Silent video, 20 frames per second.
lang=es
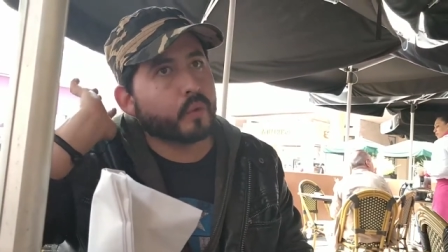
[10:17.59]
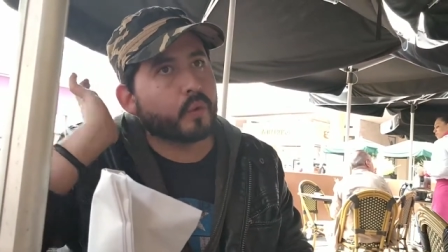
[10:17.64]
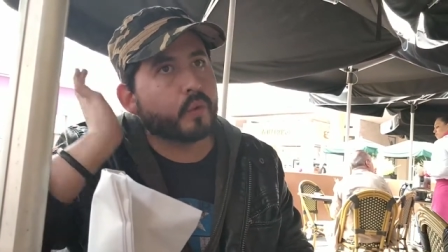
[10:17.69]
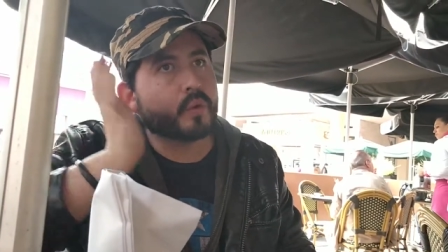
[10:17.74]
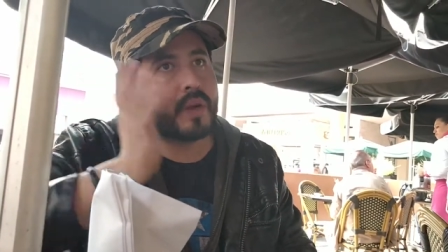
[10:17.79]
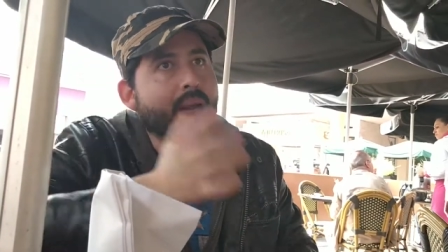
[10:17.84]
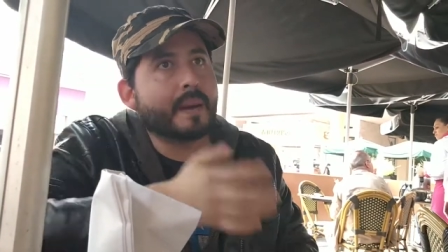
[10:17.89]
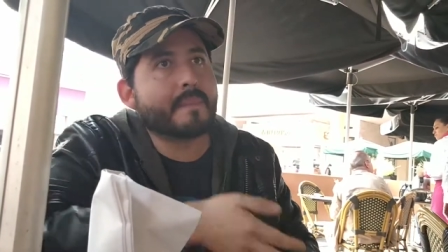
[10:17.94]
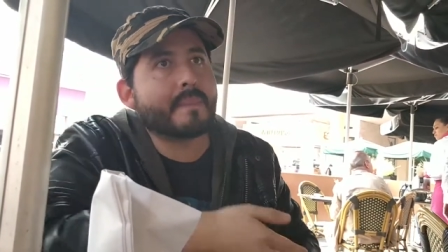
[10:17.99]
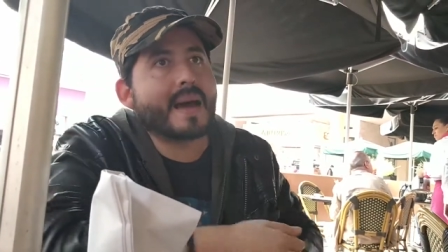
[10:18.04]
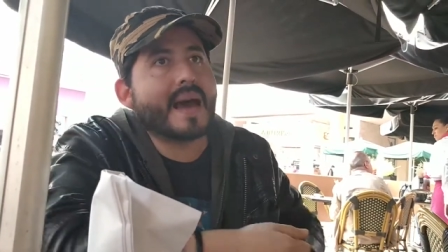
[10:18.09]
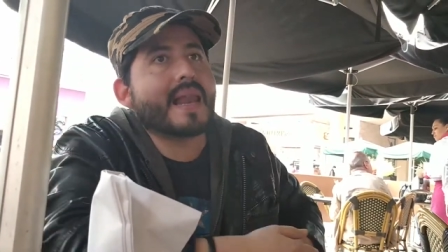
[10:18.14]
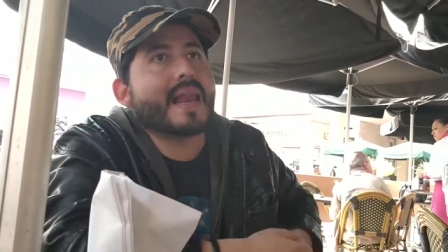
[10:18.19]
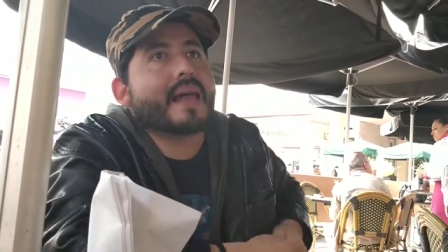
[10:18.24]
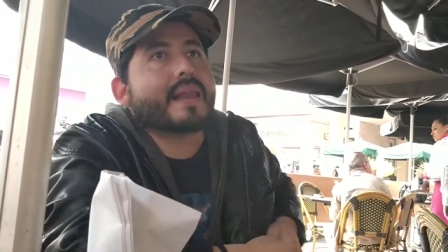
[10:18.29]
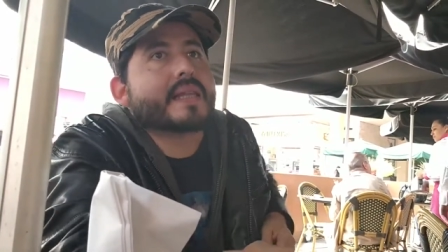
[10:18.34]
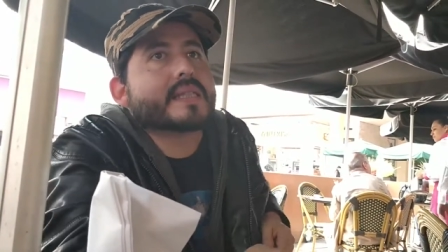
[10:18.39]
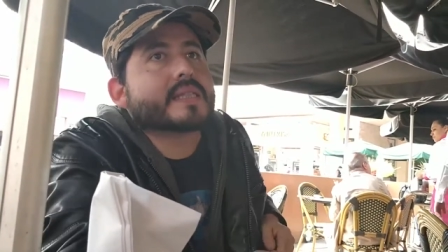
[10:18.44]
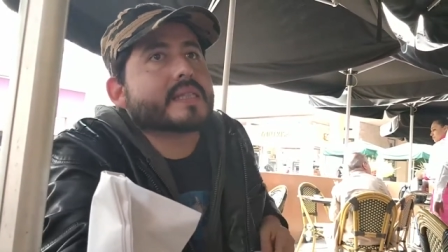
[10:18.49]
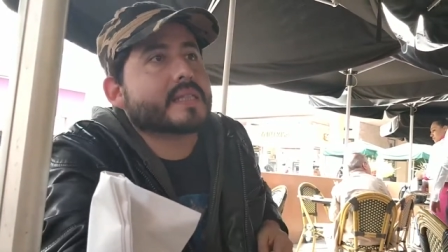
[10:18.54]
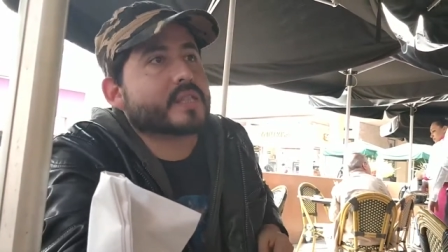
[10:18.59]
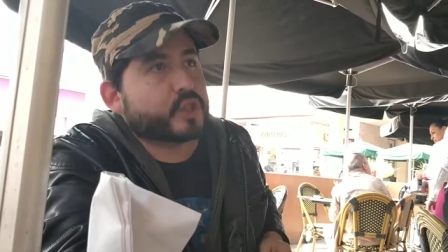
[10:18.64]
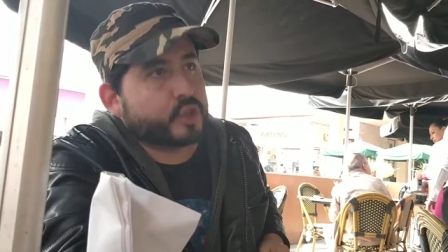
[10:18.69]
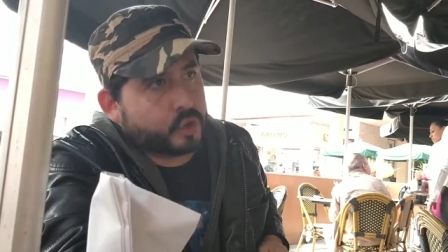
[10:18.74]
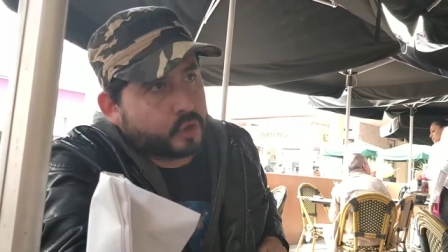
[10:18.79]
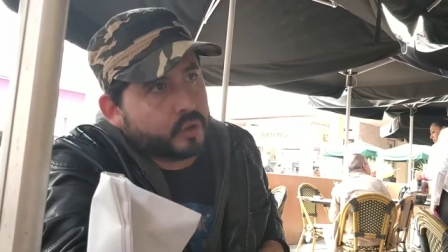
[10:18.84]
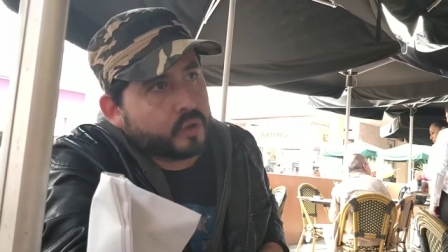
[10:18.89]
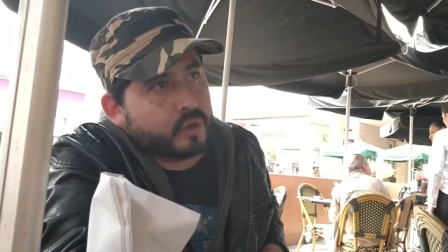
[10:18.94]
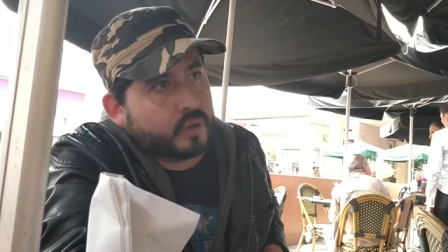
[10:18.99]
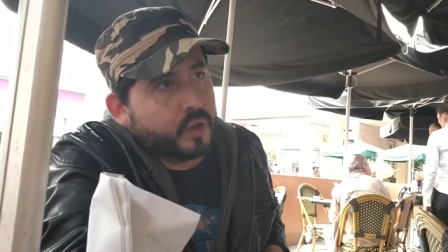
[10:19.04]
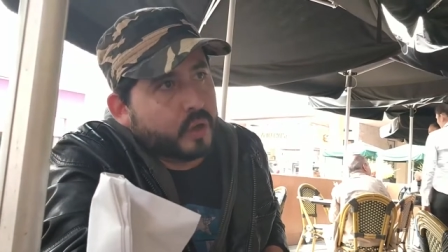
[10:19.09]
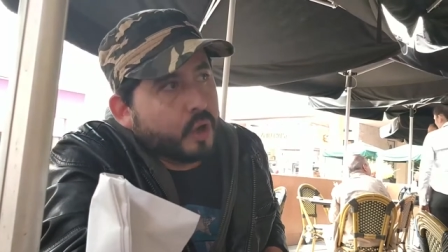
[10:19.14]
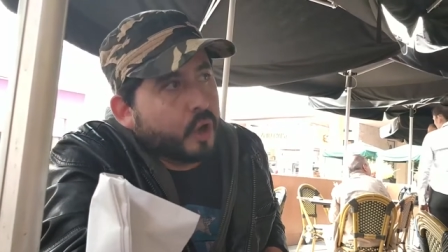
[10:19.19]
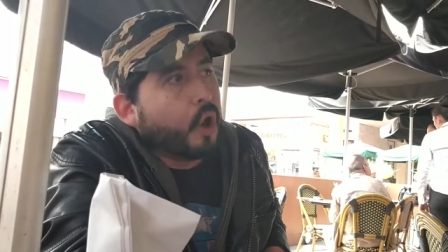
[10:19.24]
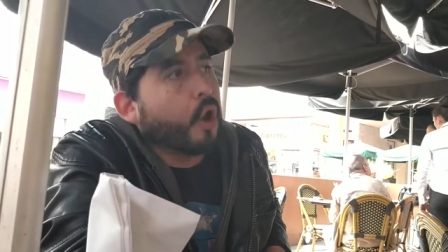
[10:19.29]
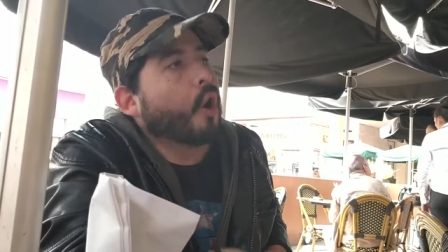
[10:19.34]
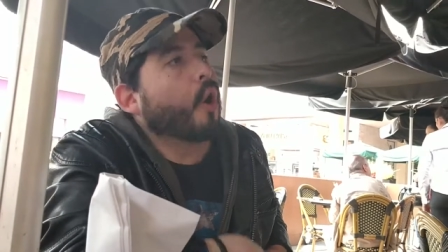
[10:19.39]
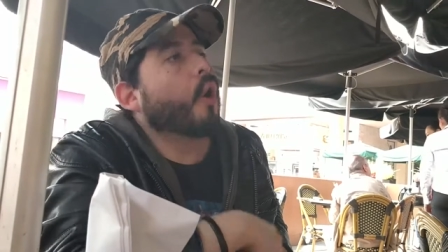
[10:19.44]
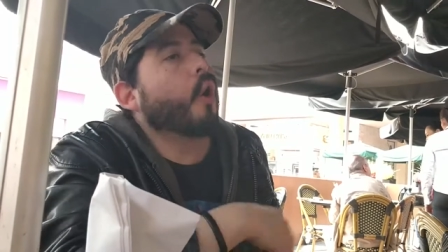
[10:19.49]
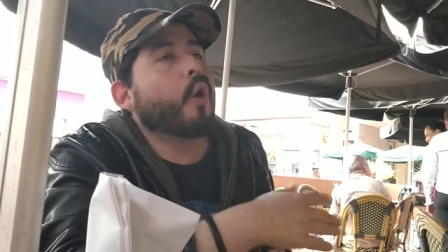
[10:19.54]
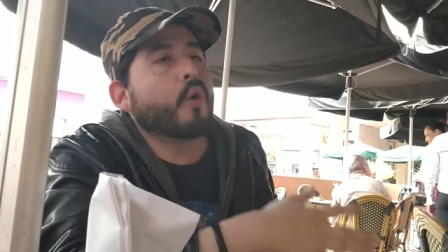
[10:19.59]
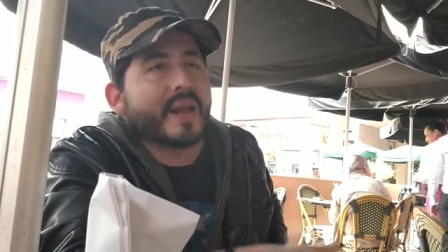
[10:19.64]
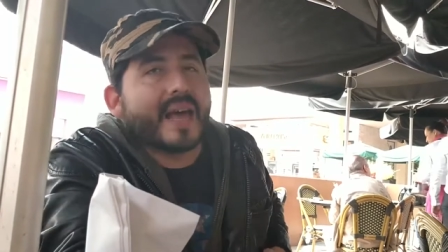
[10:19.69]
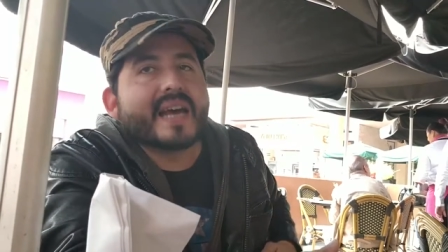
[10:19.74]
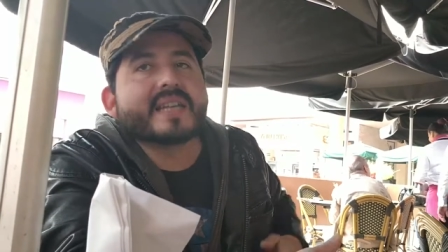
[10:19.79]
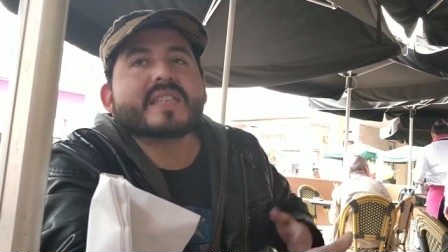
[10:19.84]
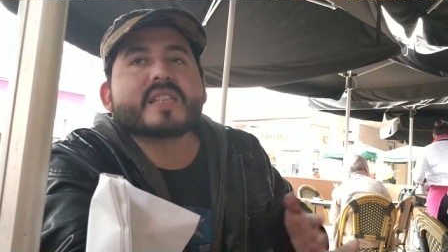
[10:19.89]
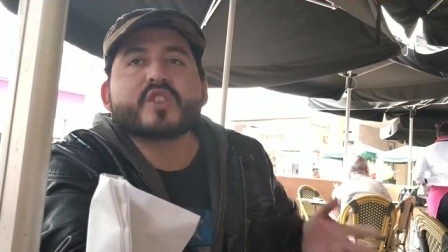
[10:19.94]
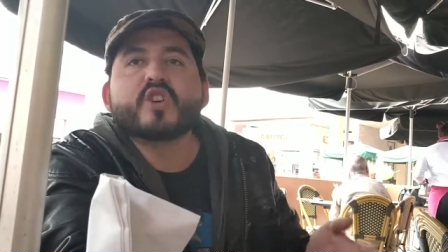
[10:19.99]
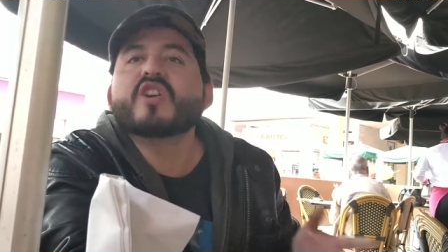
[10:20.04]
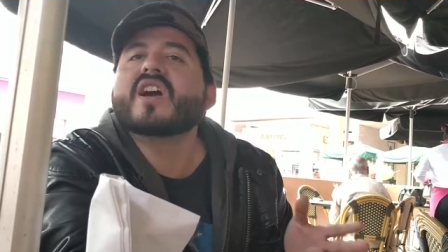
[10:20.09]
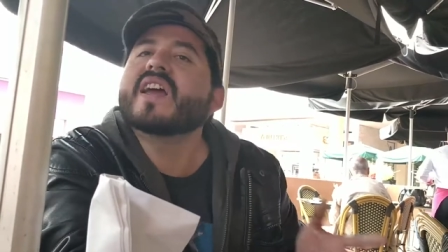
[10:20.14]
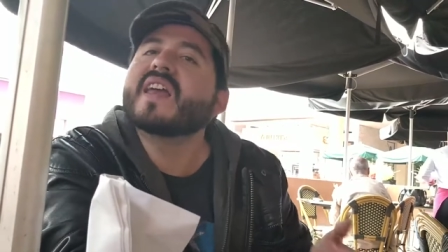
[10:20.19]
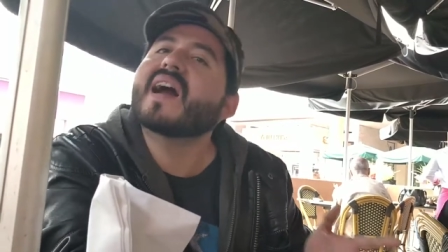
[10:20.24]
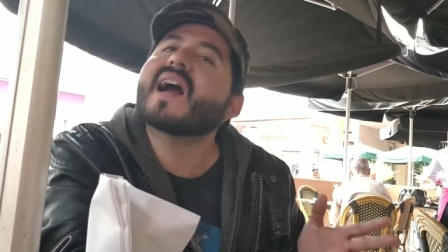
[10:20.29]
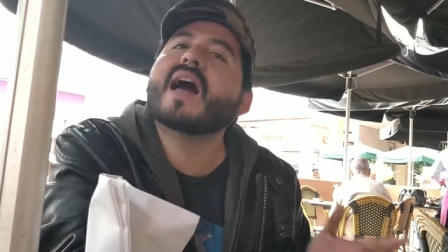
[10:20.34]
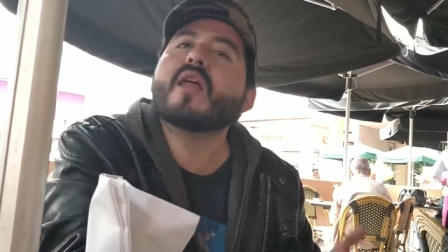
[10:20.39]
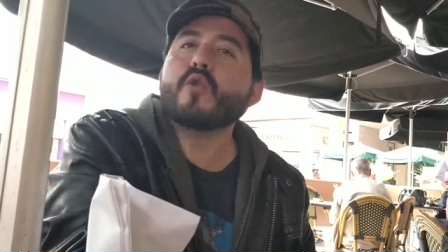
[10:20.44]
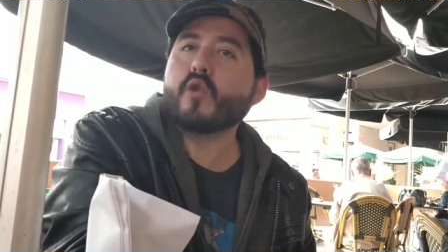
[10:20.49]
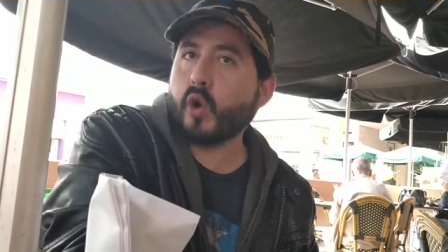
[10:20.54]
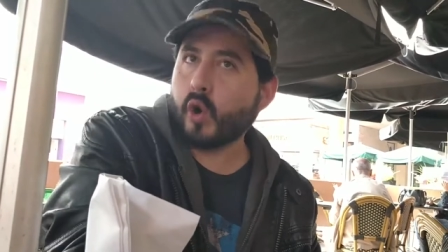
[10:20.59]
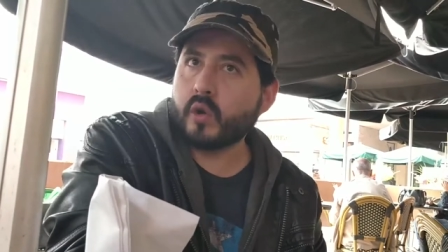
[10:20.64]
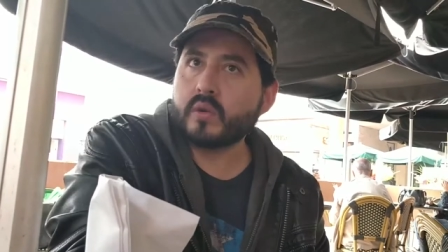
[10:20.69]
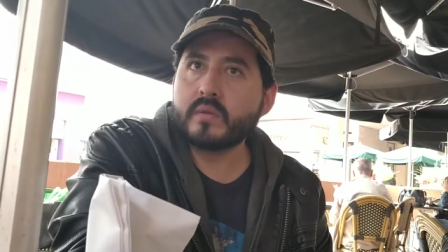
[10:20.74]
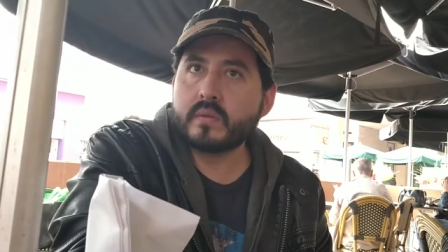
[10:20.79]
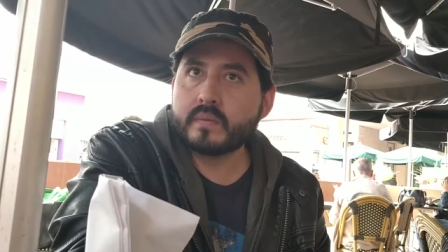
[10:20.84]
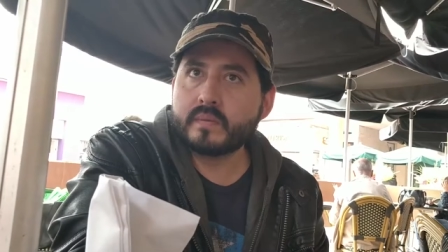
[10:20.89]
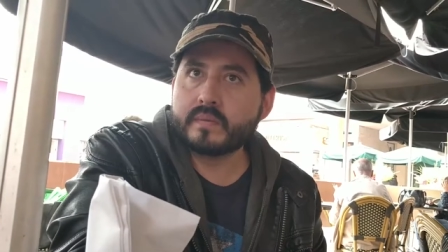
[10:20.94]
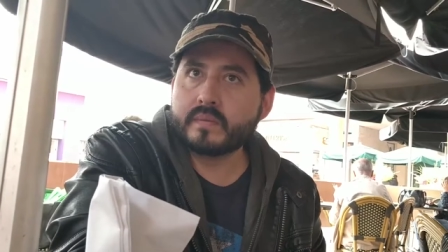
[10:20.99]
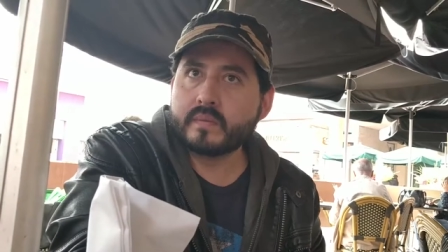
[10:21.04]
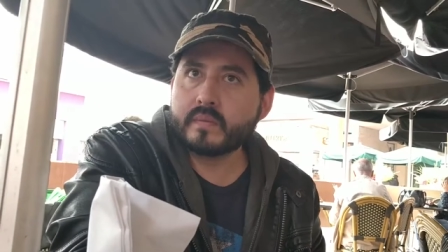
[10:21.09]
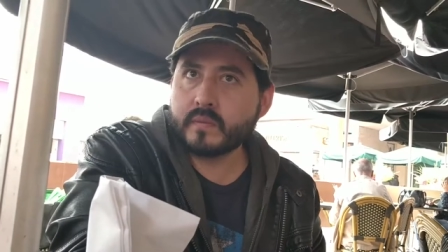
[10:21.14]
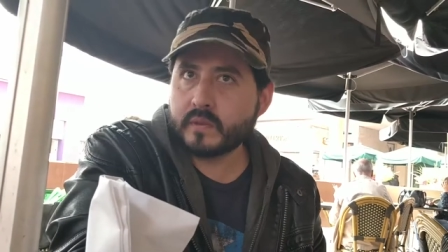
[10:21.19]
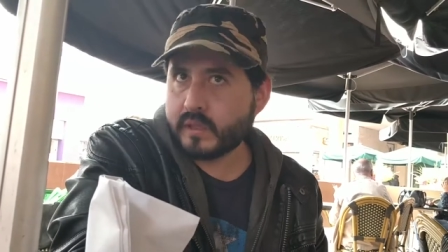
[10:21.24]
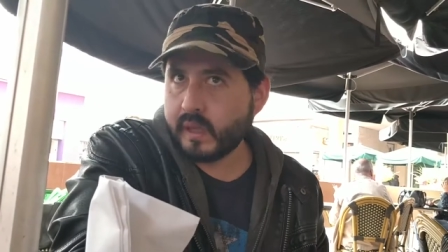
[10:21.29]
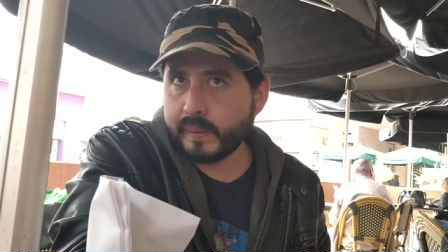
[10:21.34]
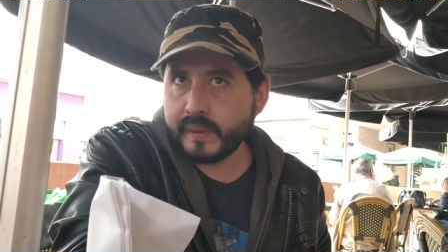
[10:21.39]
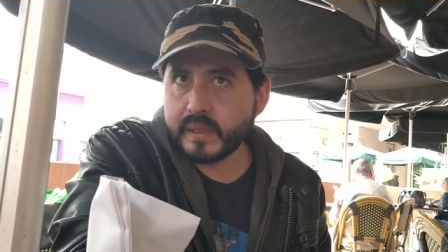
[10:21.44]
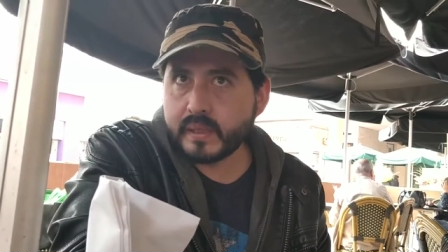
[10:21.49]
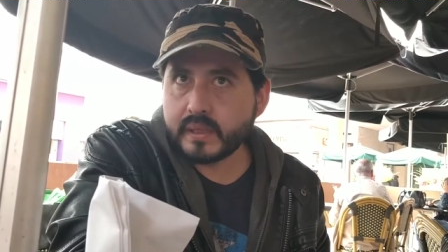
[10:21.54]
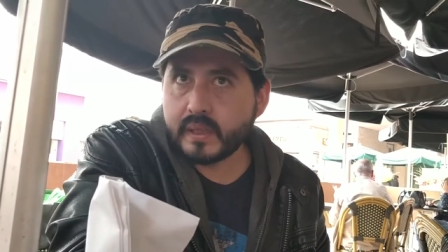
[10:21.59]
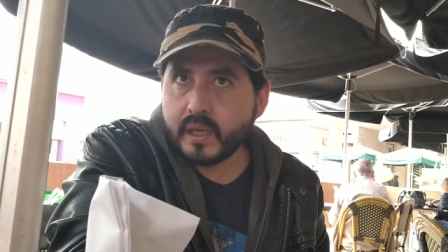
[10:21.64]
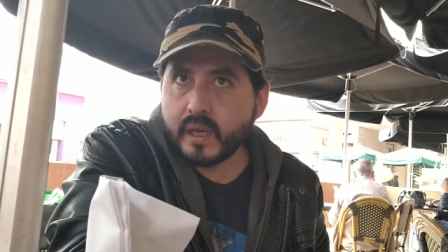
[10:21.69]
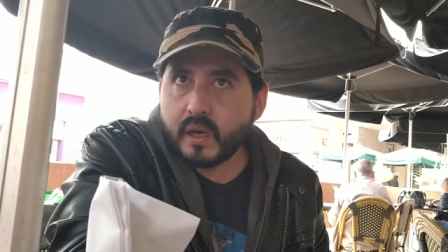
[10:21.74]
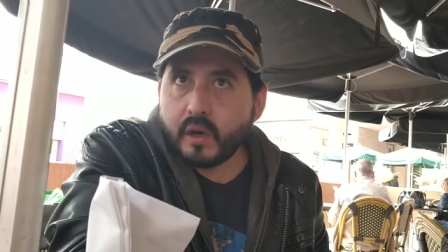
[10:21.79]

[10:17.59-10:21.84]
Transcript: una mala decisión o una decisión que ya caducó, ¿sabes?